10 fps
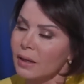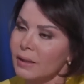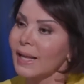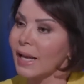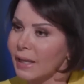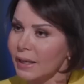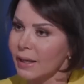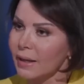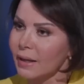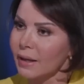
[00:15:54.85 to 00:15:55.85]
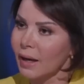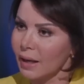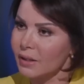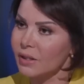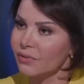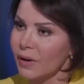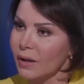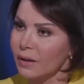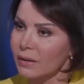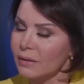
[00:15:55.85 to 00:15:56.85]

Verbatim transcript: آه، تالية الاتفاق؟